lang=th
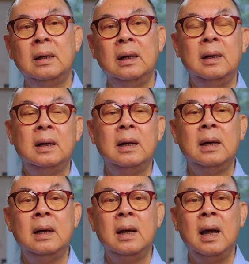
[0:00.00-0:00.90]
คือ
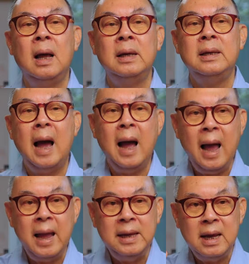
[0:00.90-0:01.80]
ยัง
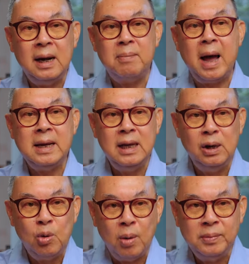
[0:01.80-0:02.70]
ให้เยอรมันที่
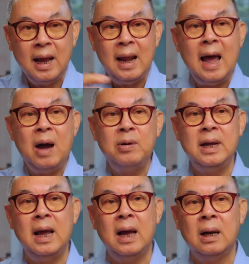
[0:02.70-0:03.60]
รวมกันแล้ว
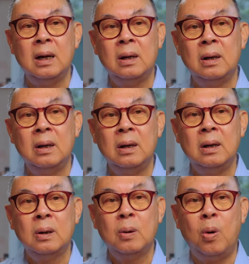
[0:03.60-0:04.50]
เนี่ย
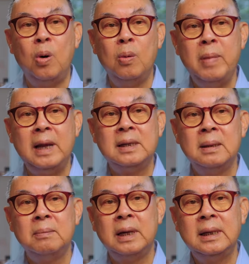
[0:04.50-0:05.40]
คงเป็น
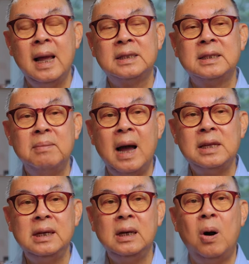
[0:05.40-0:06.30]
ประเทศสมา
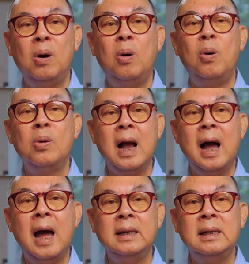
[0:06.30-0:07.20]
ชิกขององค์
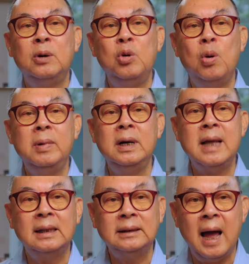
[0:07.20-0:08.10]
การร่วมมือ
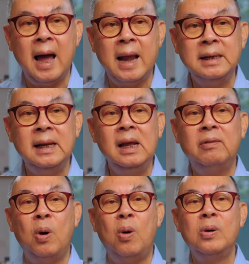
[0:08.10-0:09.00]
ทางทหารที่เรีย
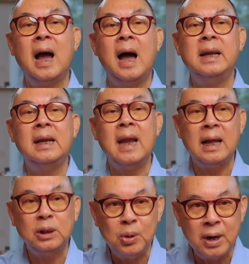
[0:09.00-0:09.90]
กว่าองค์การ
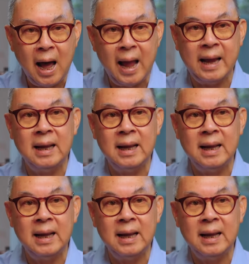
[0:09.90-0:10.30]
นาโตได้